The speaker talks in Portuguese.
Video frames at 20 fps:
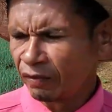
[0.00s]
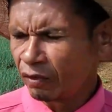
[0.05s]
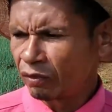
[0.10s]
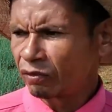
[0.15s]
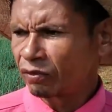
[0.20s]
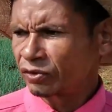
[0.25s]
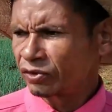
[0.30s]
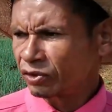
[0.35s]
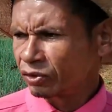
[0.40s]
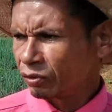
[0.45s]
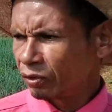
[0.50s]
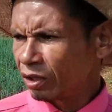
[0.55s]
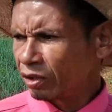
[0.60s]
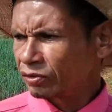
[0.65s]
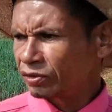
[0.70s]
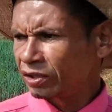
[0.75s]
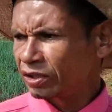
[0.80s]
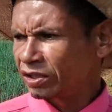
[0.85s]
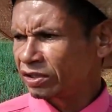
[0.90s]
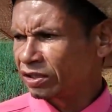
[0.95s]
Vou continuar
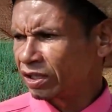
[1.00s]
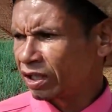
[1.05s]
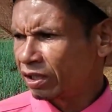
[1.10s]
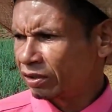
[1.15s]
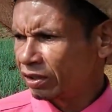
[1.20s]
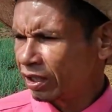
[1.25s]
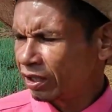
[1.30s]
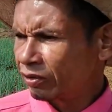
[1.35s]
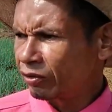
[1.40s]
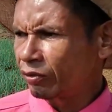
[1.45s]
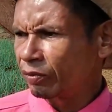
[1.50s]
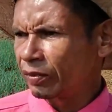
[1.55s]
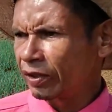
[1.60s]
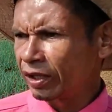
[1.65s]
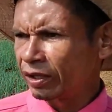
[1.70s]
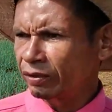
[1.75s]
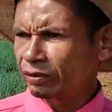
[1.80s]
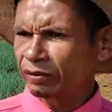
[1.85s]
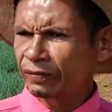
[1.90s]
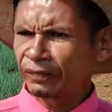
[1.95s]
utilizando e
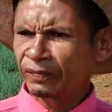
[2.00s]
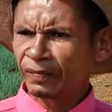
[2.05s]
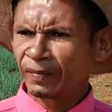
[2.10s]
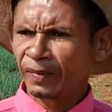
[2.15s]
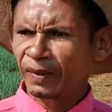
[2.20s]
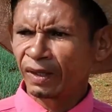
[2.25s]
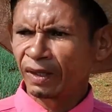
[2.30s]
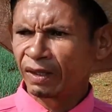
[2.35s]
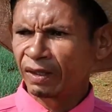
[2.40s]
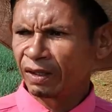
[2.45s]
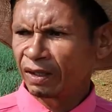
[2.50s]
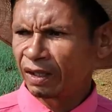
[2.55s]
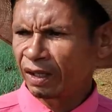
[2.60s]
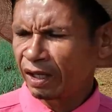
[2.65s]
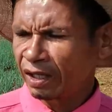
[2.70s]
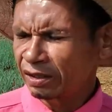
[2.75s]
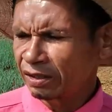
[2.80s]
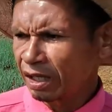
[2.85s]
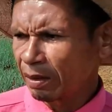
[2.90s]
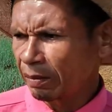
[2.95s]
recomendo
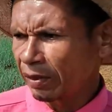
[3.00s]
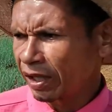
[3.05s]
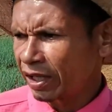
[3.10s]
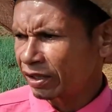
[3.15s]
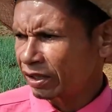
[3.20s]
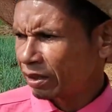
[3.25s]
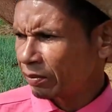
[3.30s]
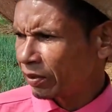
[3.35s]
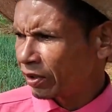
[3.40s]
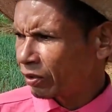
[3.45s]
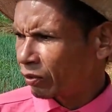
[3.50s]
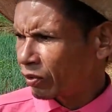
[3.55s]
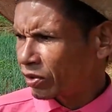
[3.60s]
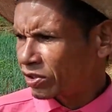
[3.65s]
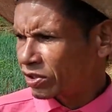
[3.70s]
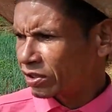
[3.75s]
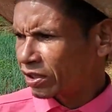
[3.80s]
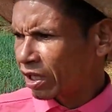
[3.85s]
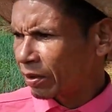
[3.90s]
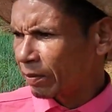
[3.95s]
quem trabalha também com
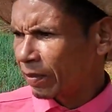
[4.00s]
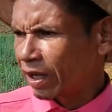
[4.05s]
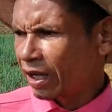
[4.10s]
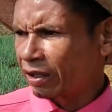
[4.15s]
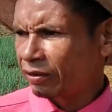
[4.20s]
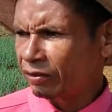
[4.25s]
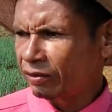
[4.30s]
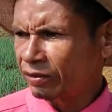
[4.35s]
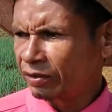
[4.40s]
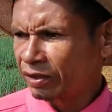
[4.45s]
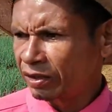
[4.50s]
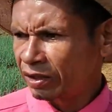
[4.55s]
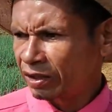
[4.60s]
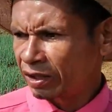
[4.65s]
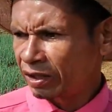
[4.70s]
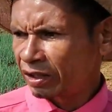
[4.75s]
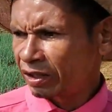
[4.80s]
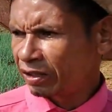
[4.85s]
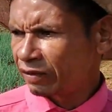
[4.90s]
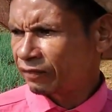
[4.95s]
esse trabalho
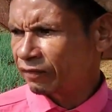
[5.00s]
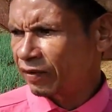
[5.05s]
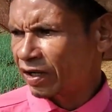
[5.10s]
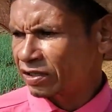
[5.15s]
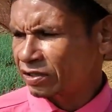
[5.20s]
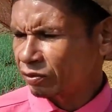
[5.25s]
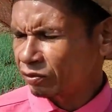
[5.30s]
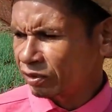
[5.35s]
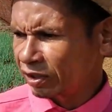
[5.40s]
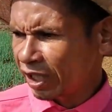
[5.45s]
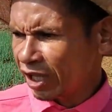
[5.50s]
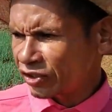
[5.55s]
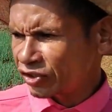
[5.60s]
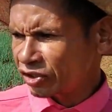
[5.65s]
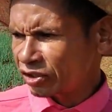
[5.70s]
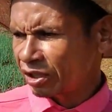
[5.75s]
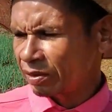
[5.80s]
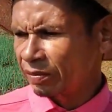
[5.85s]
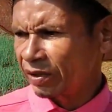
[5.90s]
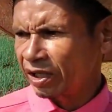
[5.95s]
que faça um
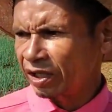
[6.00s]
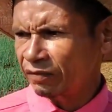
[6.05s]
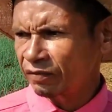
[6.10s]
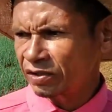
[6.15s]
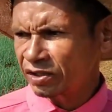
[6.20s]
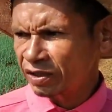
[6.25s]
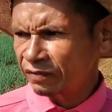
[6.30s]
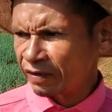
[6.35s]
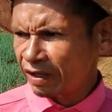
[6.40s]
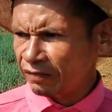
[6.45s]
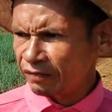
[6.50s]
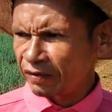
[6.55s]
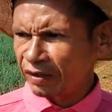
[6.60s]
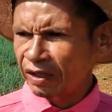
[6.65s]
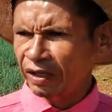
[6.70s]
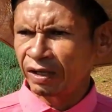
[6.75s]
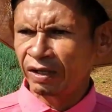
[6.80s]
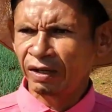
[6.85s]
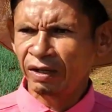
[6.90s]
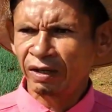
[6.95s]
teste também que você vai
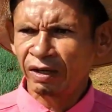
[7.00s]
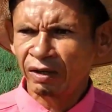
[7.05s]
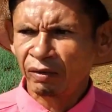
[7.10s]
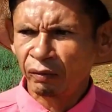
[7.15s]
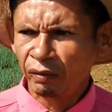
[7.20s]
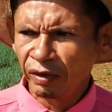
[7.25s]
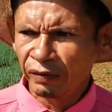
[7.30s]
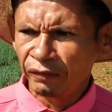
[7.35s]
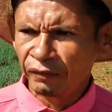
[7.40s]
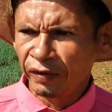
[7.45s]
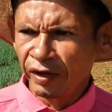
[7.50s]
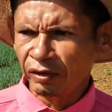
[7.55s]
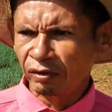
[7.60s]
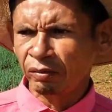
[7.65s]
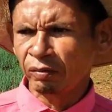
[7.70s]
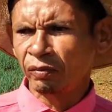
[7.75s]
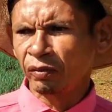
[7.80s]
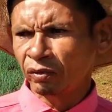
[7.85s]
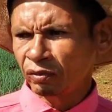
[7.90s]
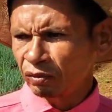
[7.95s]
ver um
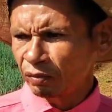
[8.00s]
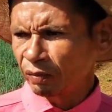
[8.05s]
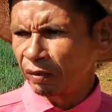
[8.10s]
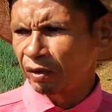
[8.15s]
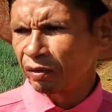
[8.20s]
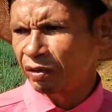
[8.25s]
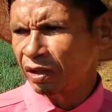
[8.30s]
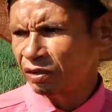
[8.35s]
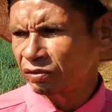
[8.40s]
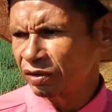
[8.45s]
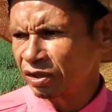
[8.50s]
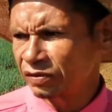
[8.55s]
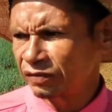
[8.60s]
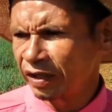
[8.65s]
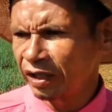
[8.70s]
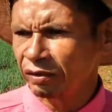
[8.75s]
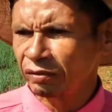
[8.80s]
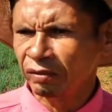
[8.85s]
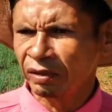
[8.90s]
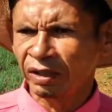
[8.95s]
efeito muito bom nas suas
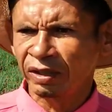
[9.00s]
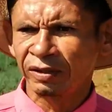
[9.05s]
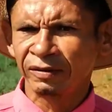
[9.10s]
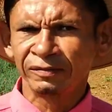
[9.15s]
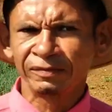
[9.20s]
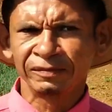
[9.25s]
verduras.